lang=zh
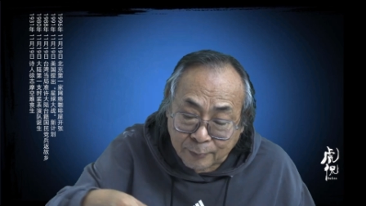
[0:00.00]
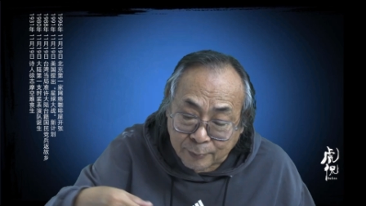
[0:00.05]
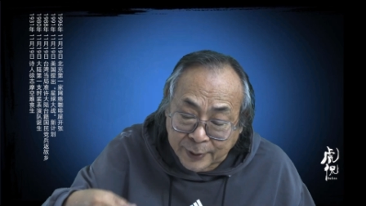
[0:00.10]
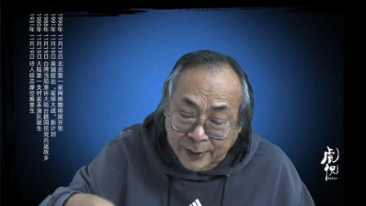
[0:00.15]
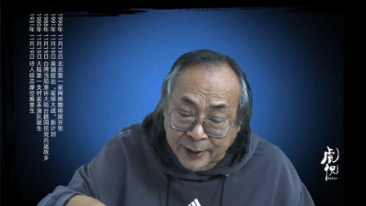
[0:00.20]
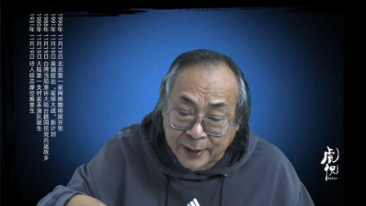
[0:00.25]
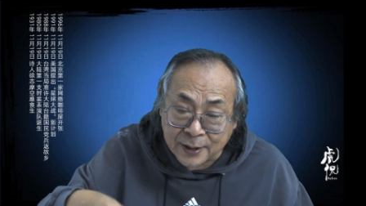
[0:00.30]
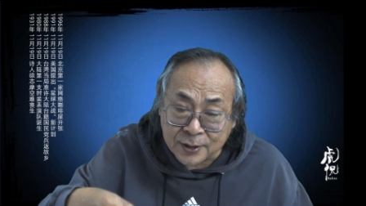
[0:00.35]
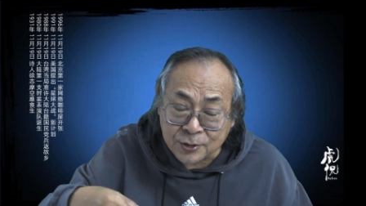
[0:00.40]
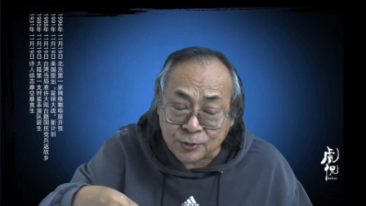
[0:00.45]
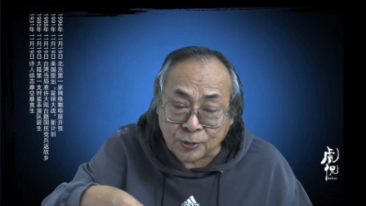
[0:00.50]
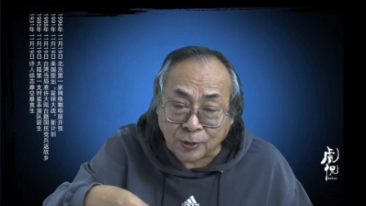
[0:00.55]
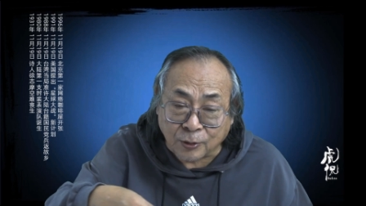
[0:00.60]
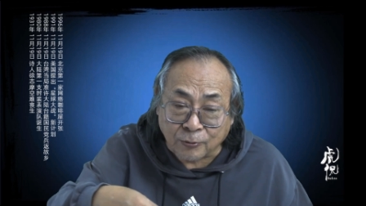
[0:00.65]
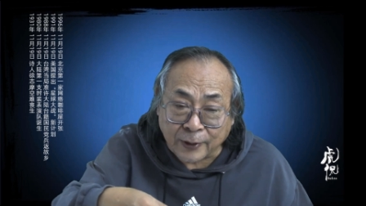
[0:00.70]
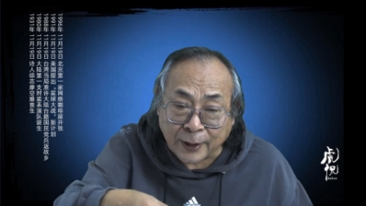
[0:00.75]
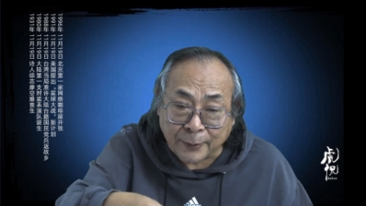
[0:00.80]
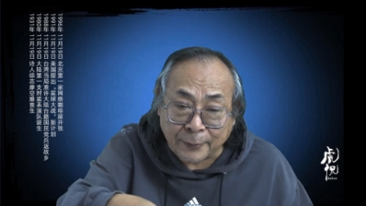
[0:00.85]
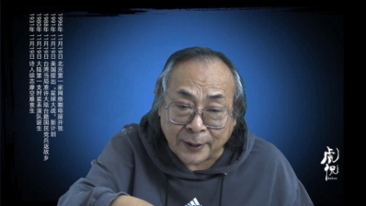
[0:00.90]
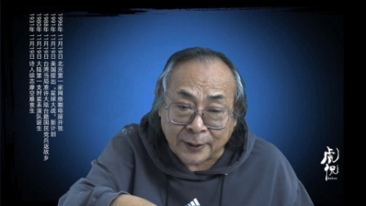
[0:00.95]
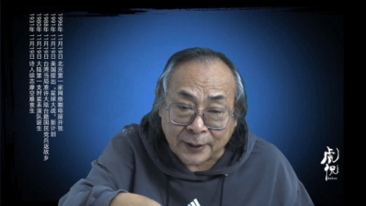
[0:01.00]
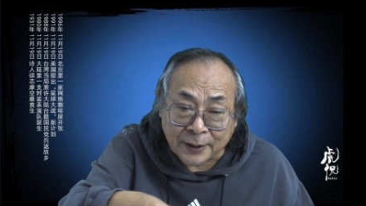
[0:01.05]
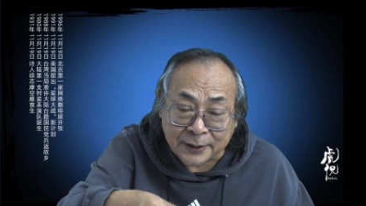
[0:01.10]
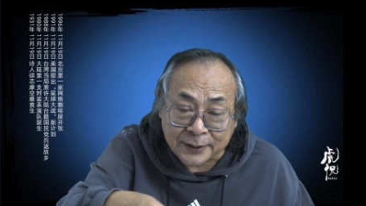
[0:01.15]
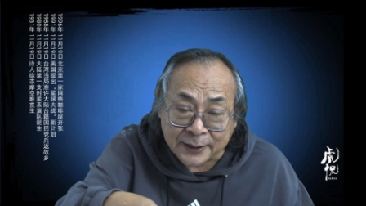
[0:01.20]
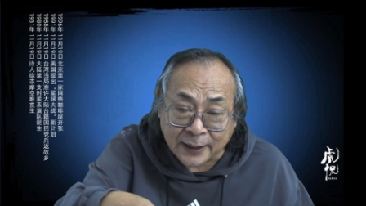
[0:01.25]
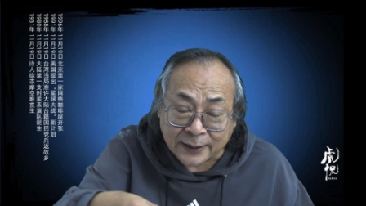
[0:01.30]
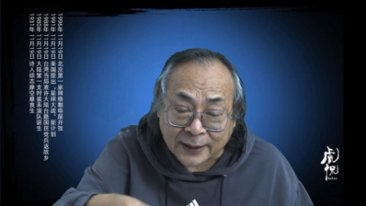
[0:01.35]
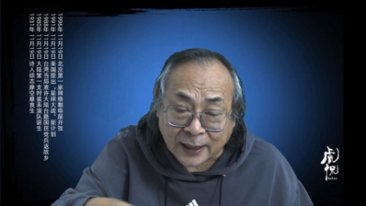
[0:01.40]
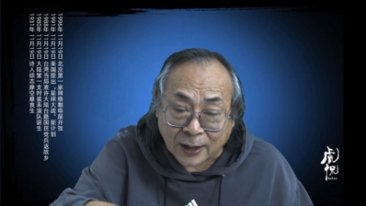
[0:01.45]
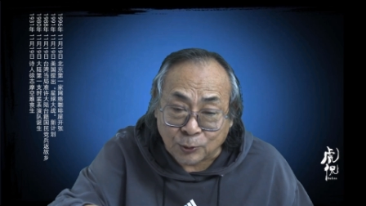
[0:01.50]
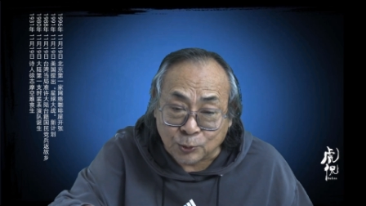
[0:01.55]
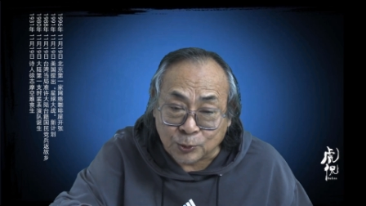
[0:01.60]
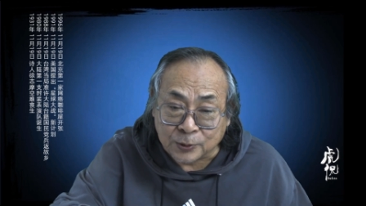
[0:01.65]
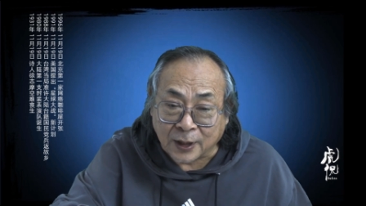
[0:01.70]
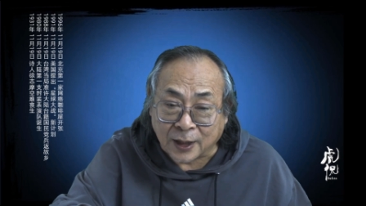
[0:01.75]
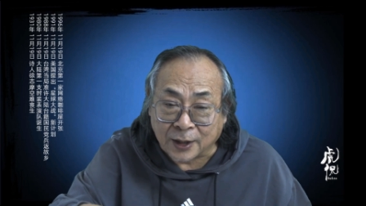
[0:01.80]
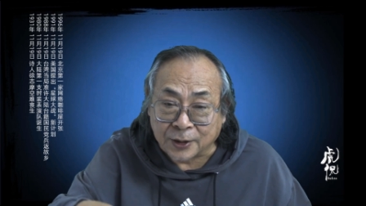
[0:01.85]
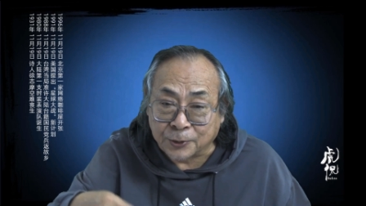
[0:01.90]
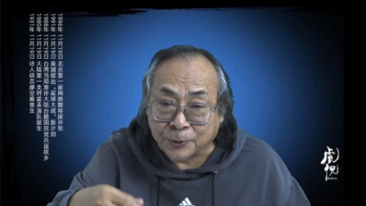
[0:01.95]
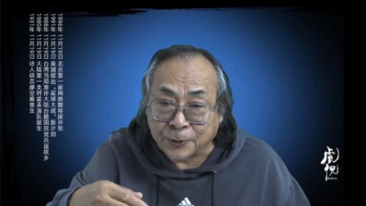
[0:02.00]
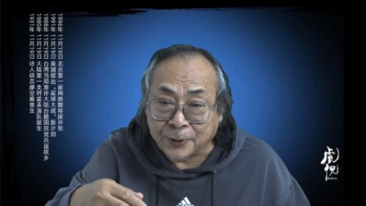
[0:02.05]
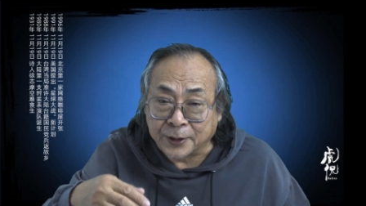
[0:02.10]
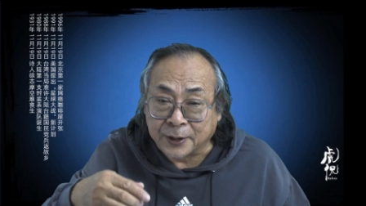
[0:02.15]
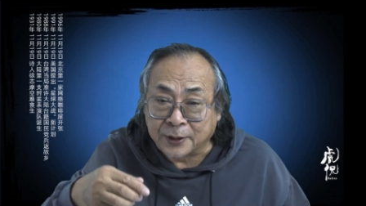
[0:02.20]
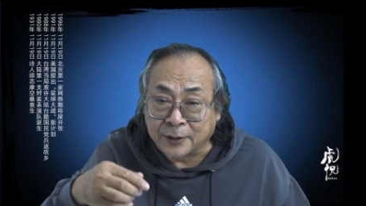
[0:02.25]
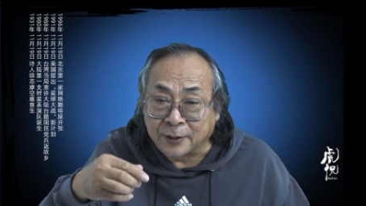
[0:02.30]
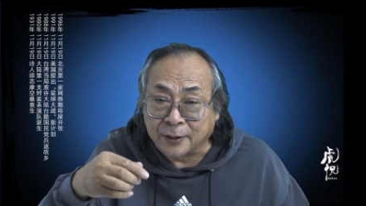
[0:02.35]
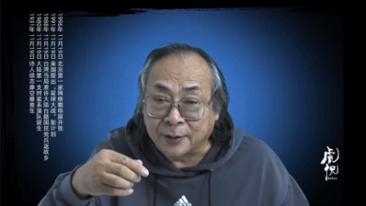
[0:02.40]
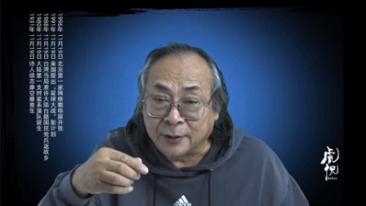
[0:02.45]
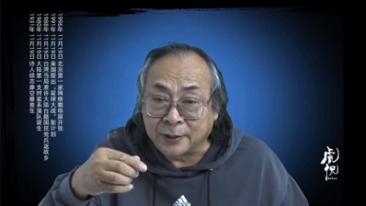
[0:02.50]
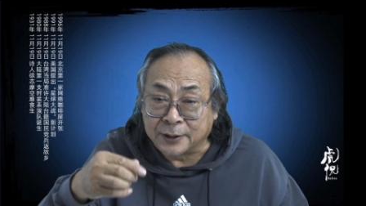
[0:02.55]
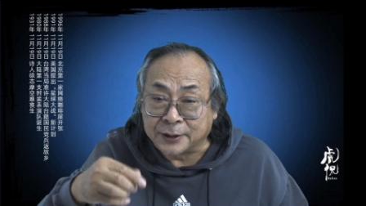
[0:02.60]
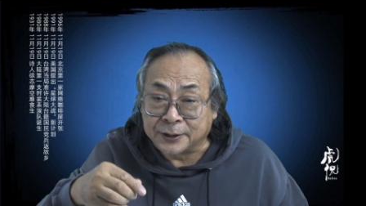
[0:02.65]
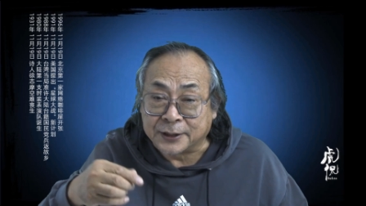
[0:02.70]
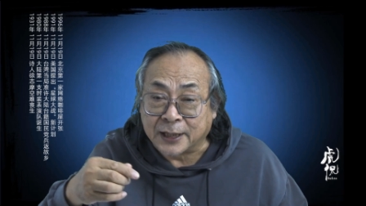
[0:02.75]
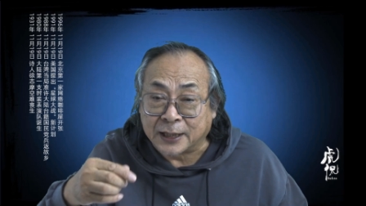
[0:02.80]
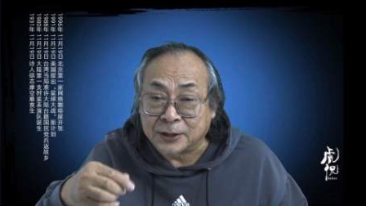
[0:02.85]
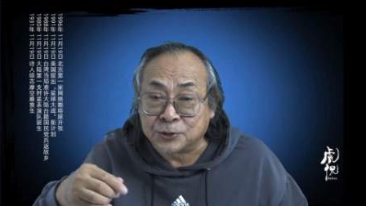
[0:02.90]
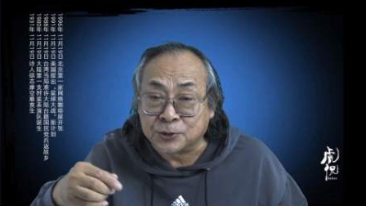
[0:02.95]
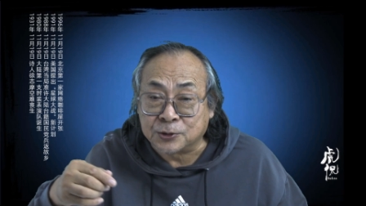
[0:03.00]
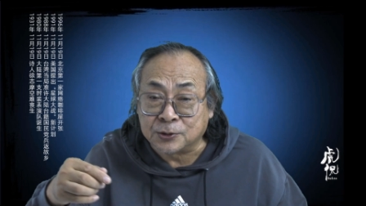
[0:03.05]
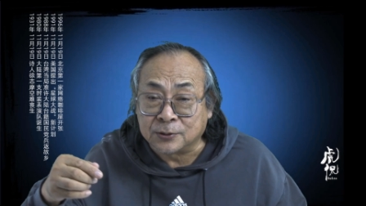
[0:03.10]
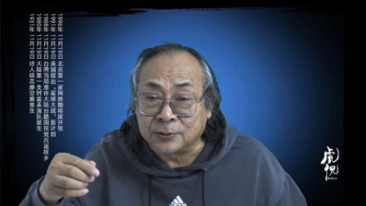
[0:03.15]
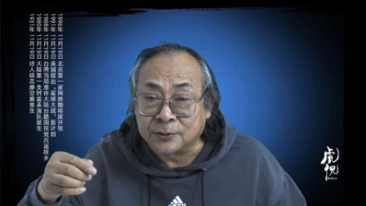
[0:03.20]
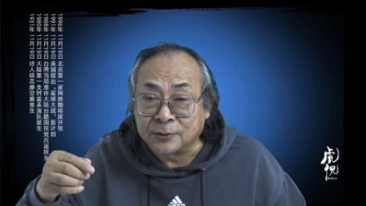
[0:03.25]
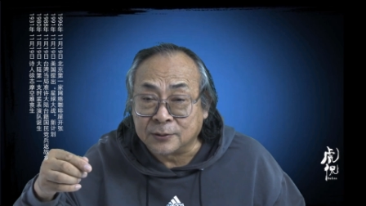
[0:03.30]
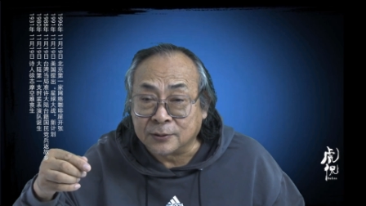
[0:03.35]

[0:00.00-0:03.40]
梅烟所外边这个雁塔路上有一个李家村